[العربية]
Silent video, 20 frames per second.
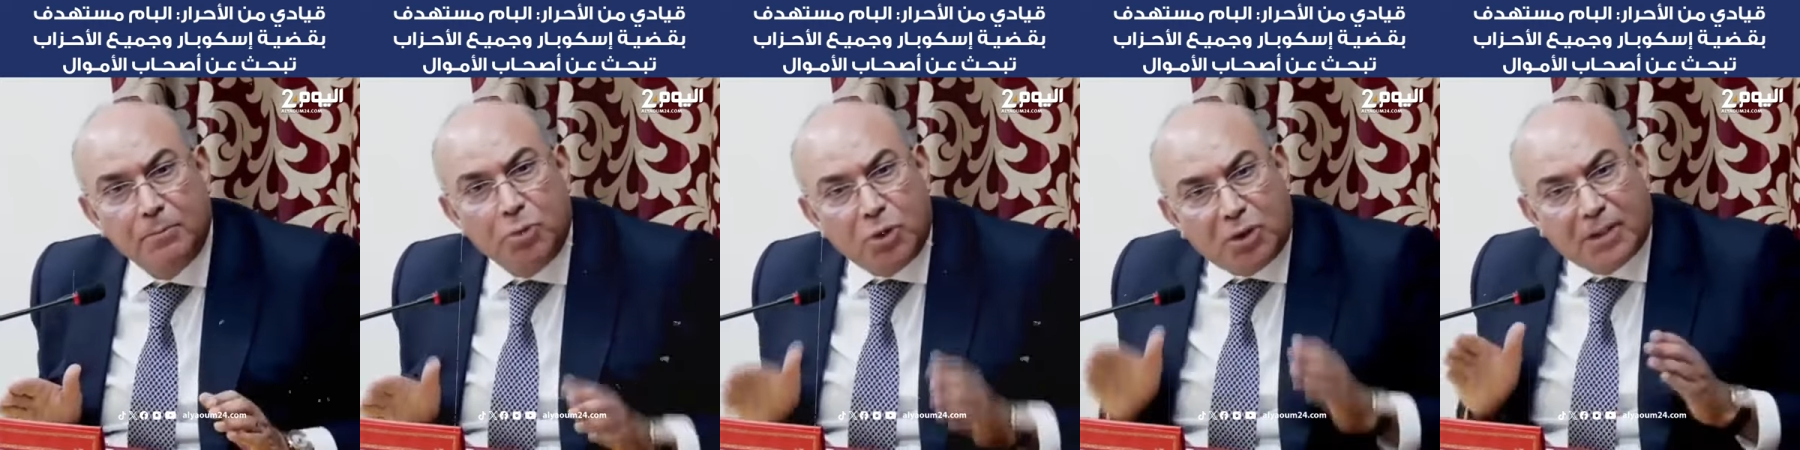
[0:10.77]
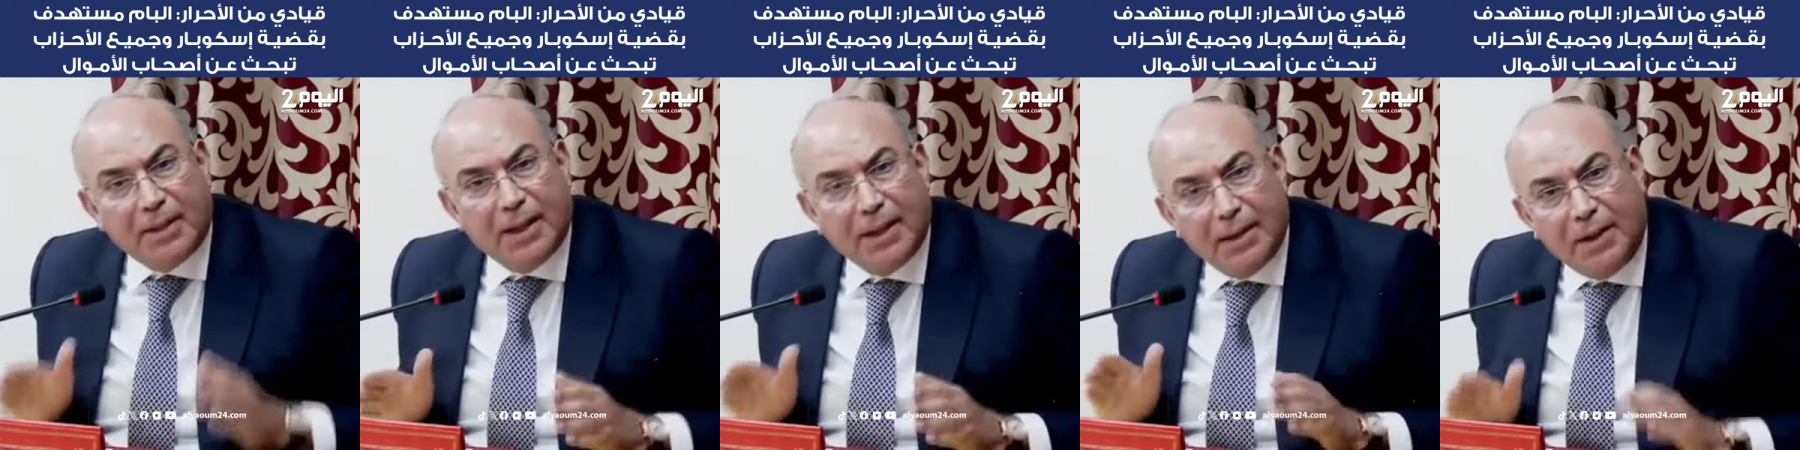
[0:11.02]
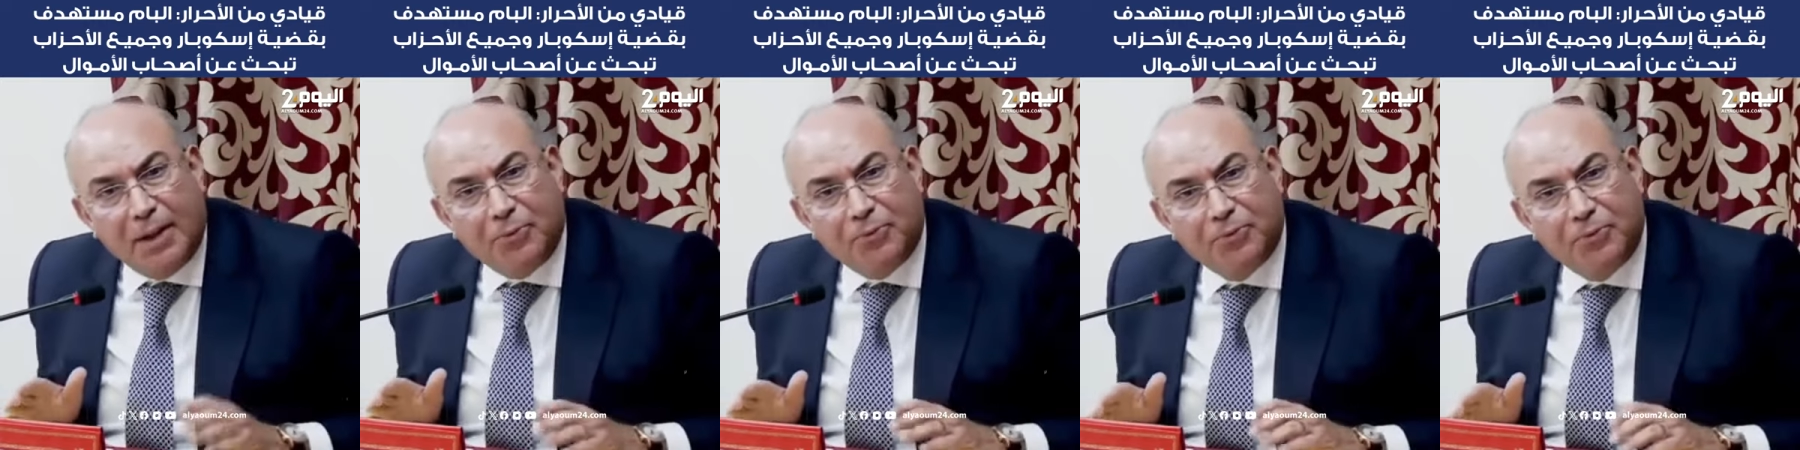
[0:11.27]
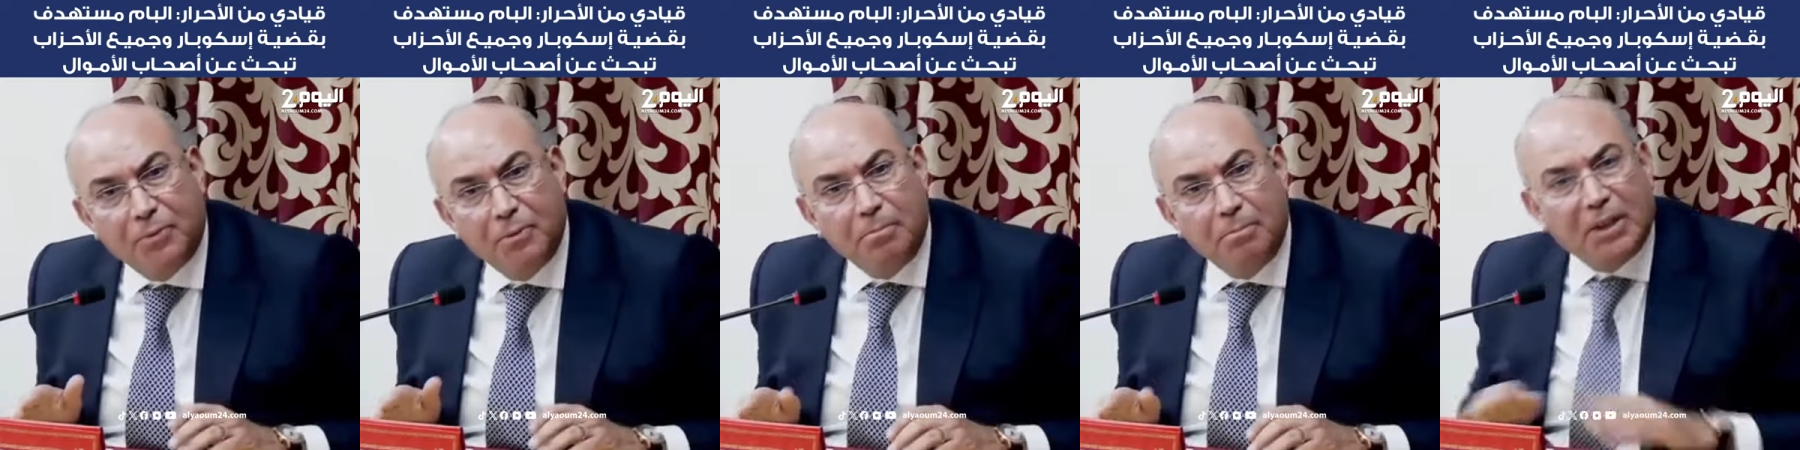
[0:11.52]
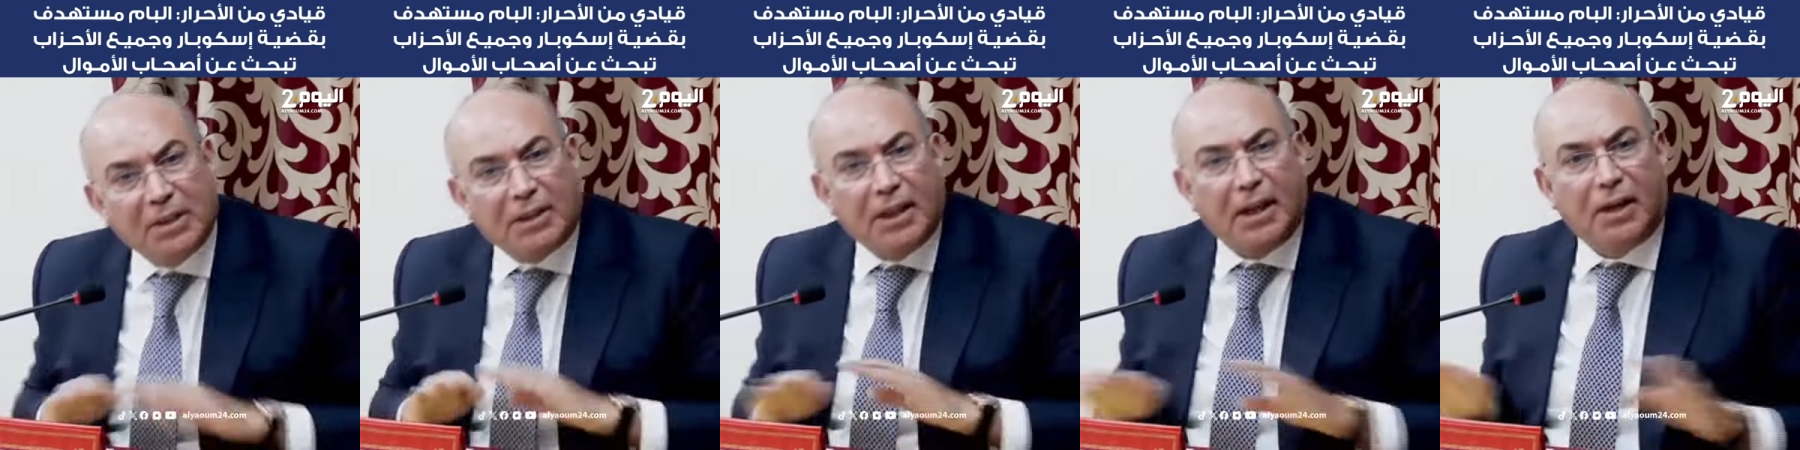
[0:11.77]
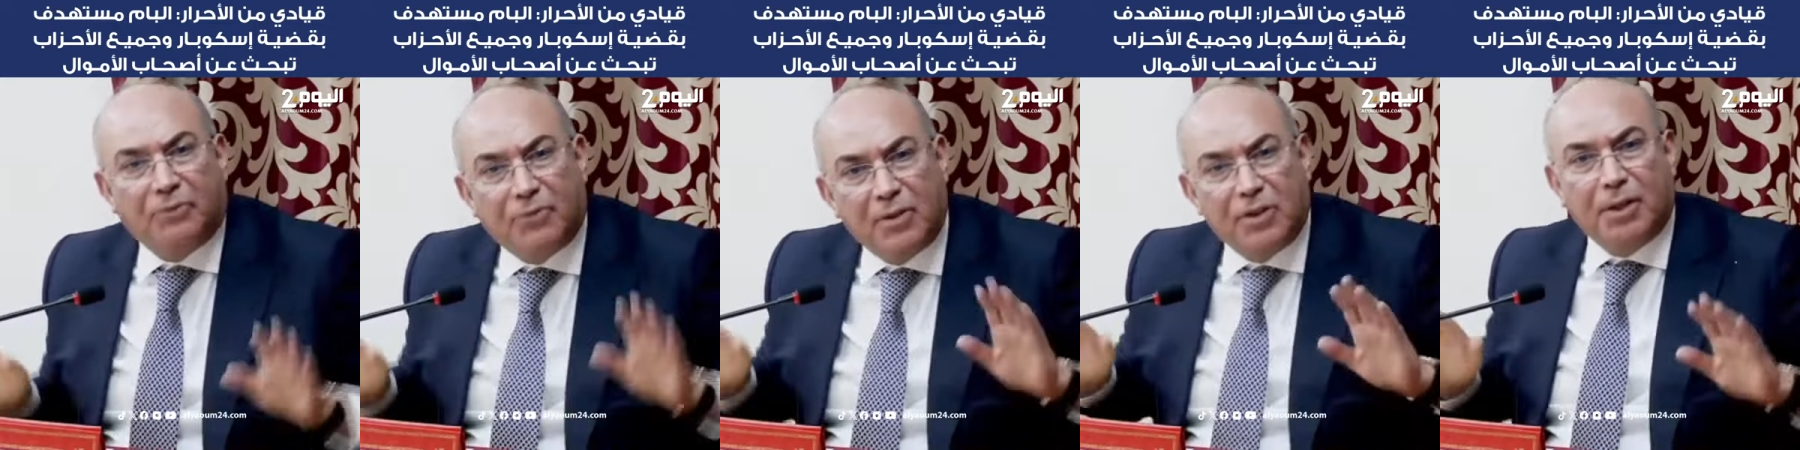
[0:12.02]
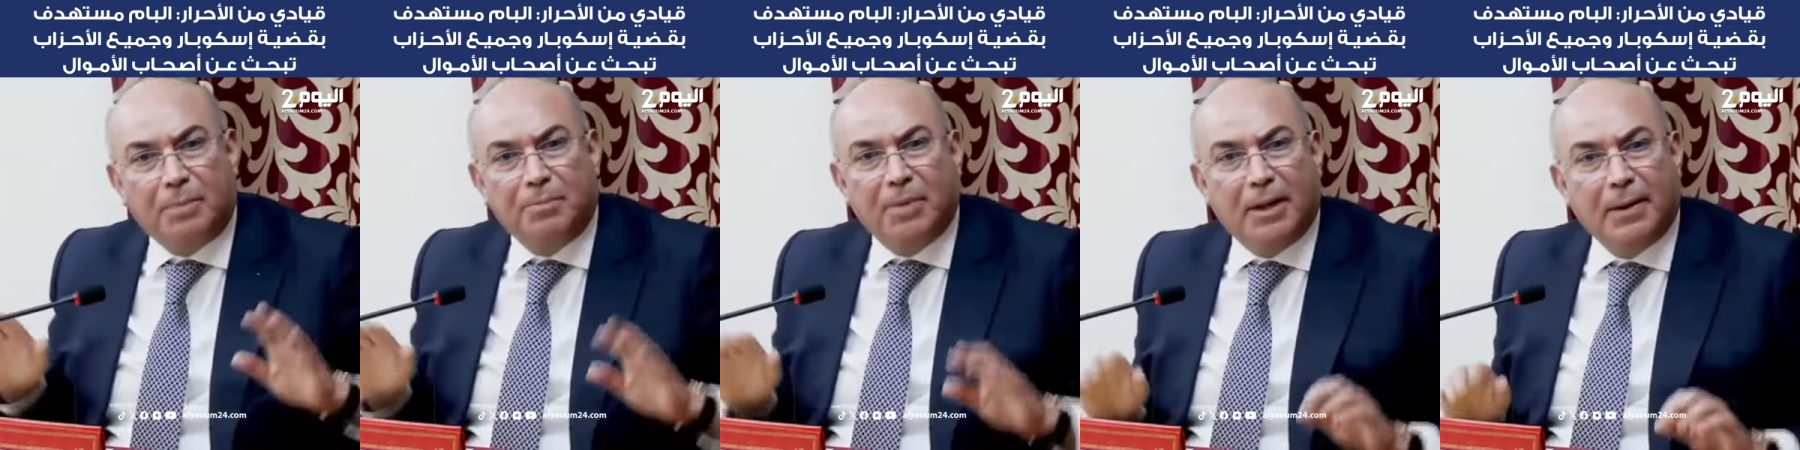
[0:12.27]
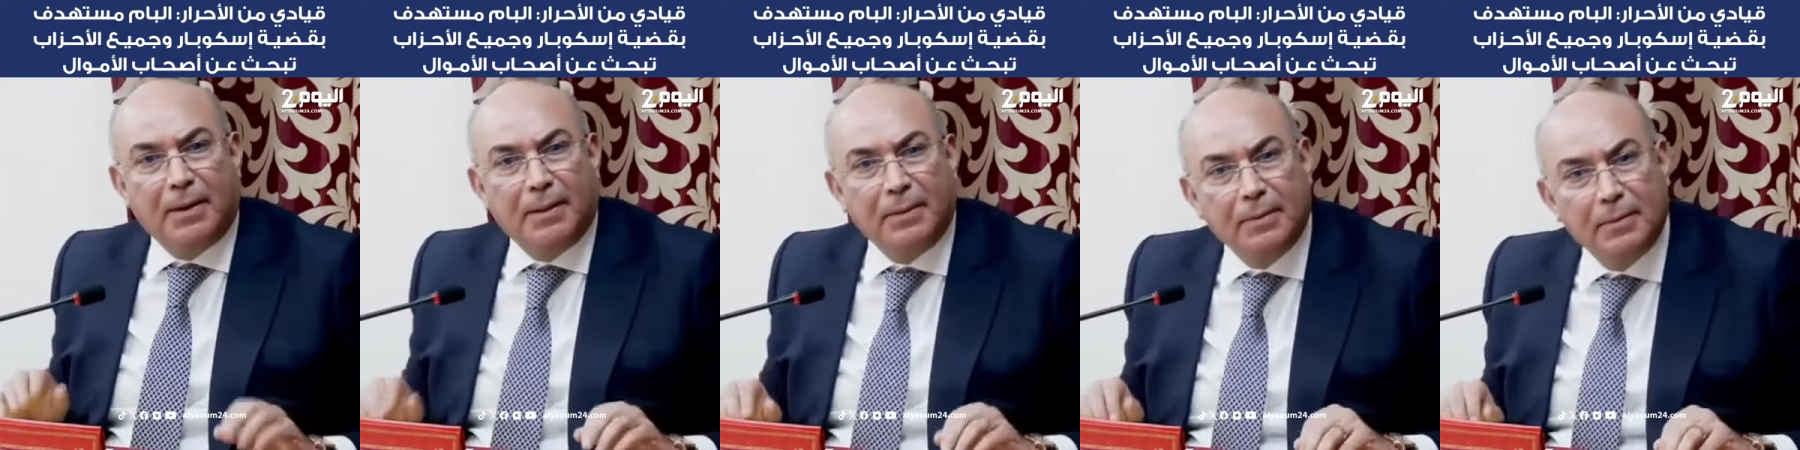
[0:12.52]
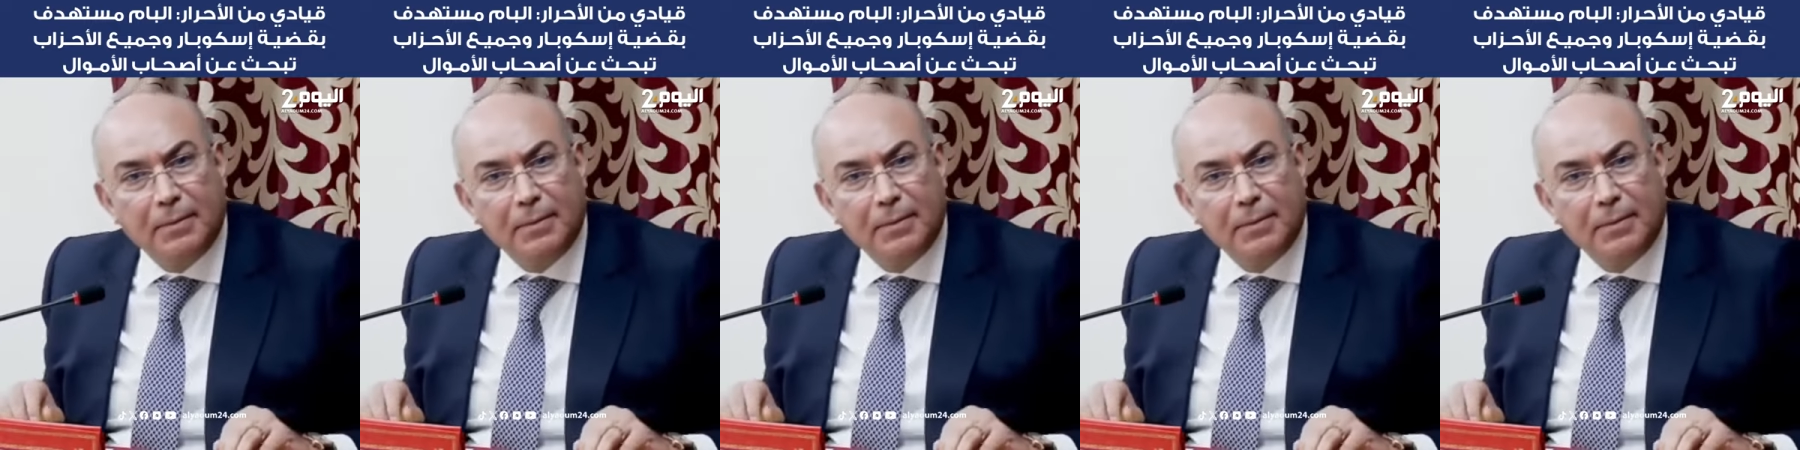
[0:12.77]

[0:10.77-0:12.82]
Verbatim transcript: مستهدف من طرف الجميع